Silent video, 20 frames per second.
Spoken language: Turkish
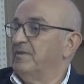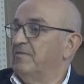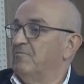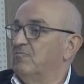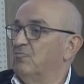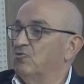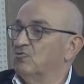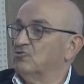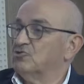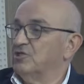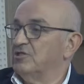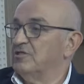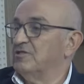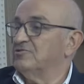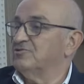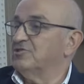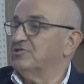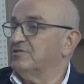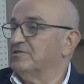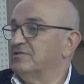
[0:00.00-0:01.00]
Borç
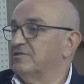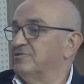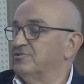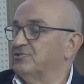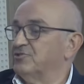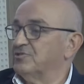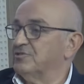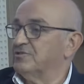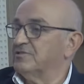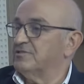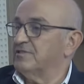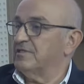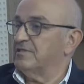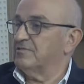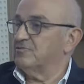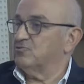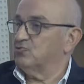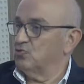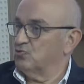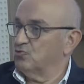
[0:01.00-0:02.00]
alacak
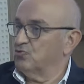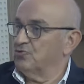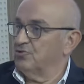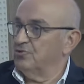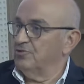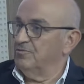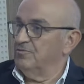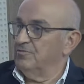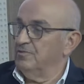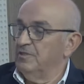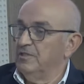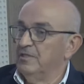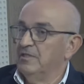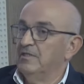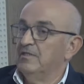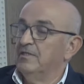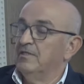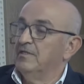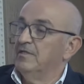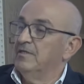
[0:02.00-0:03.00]
ilişkisine sokuyor.
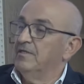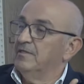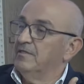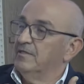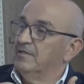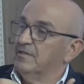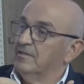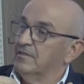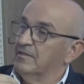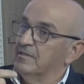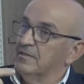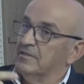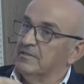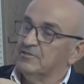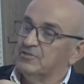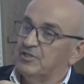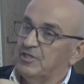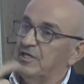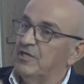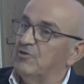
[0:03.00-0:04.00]
E,
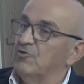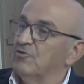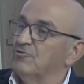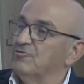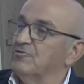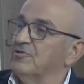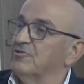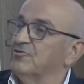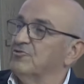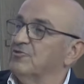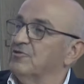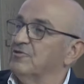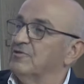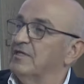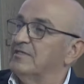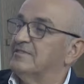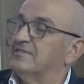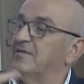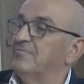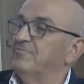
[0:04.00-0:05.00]
şeye gönderiyor.
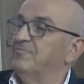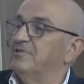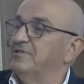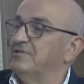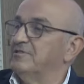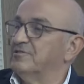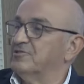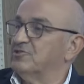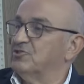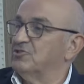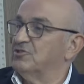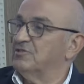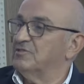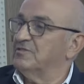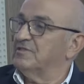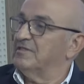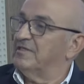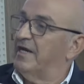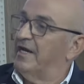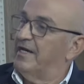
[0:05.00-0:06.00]
Hesap bilir
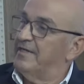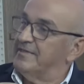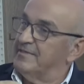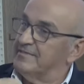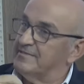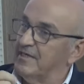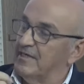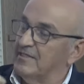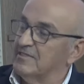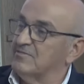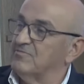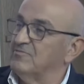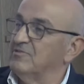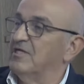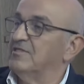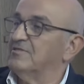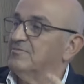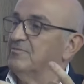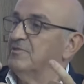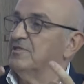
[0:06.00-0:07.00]
kişisine yani
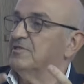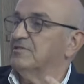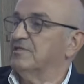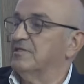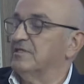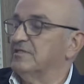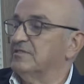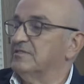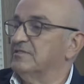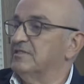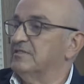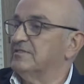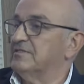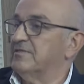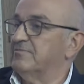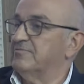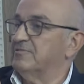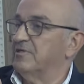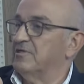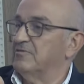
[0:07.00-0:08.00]
tazminat miktarının
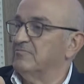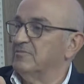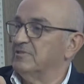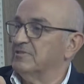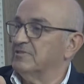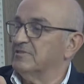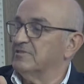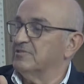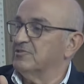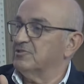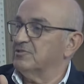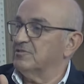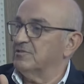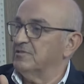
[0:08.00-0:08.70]
hesaplanması için.